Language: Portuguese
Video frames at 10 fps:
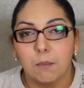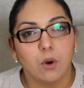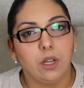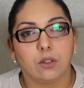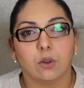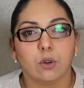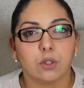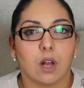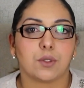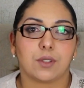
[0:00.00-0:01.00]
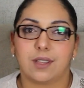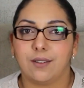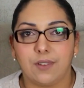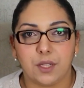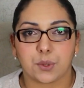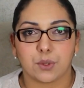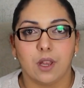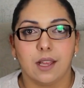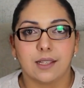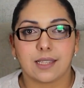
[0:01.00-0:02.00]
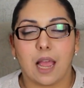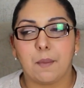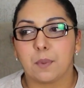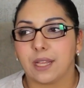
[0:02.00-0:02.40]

muito o nosso serviço, sabe?